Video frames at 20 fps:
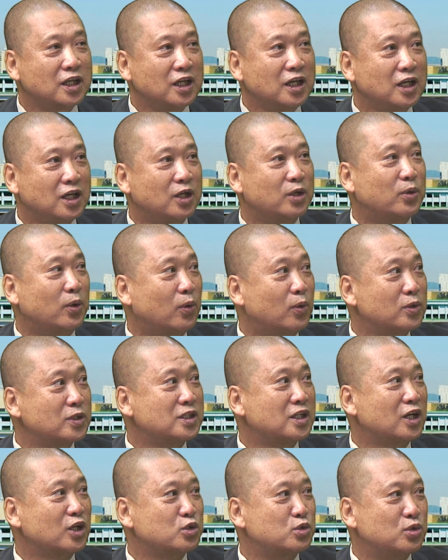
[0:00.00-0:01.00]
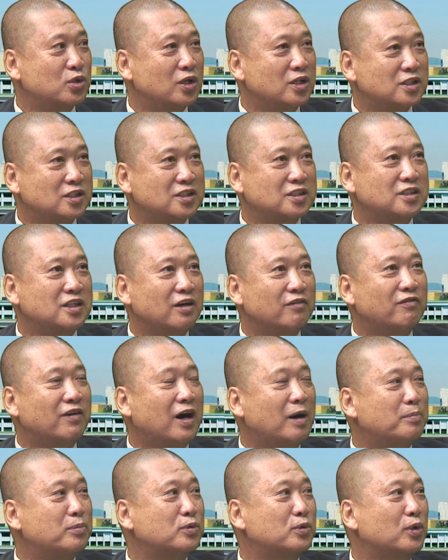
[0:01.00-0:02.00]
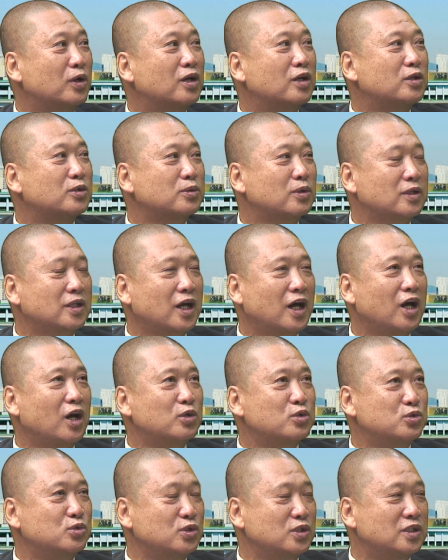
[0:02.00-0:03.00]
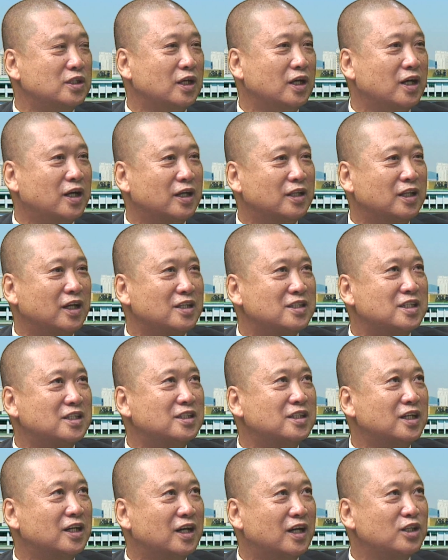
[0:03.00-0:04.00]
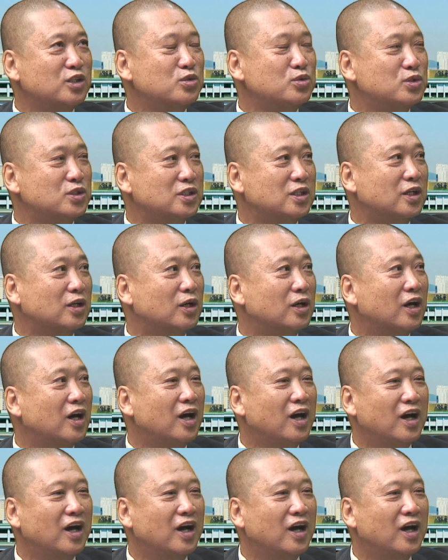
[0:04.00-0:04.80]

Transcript: 义溶向全世界发布，所以他要举行跟金正恩举行